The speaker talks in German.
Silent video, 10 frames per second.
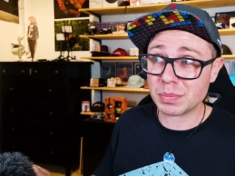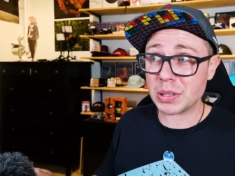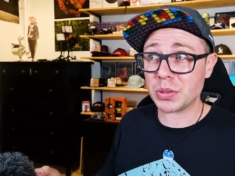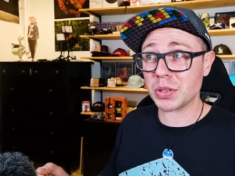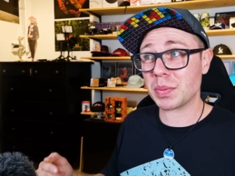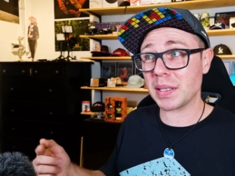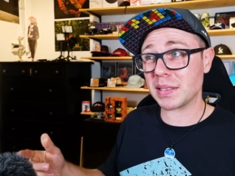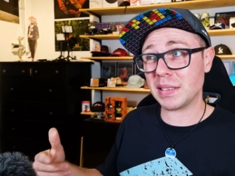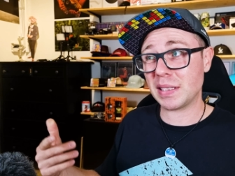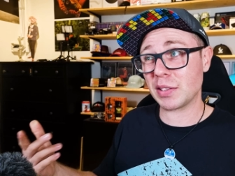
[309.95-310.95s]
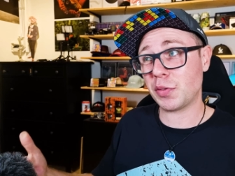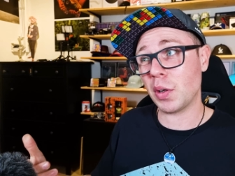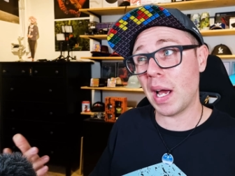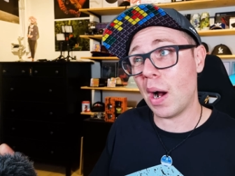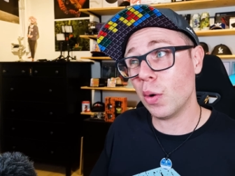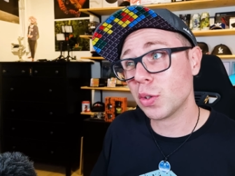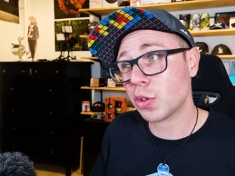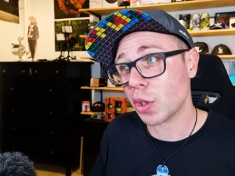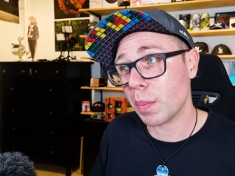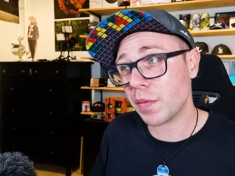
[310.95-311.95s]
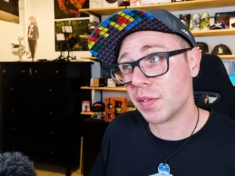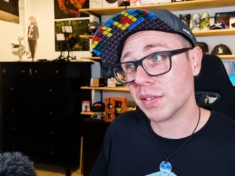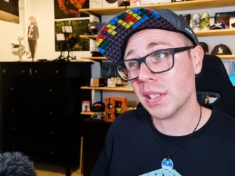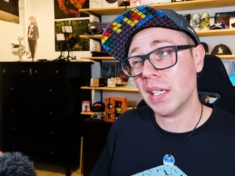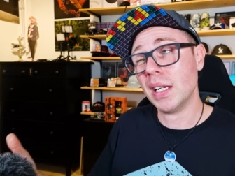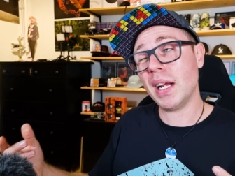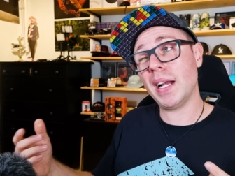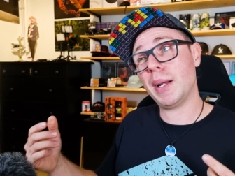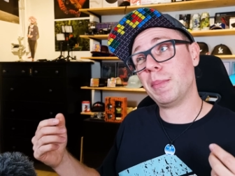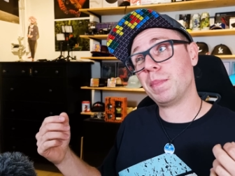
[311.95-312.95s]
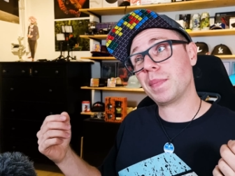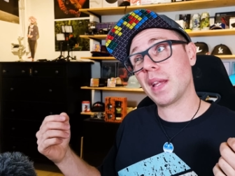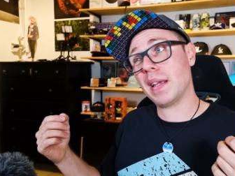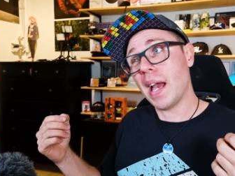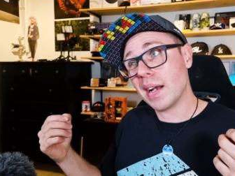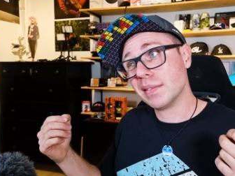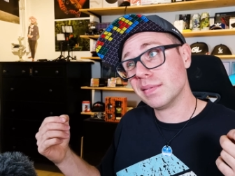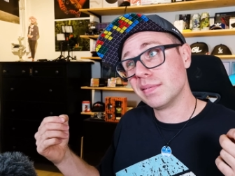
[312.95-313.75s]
beziehungsweise nicht das volle Ausschöpfen. Ähm, ja,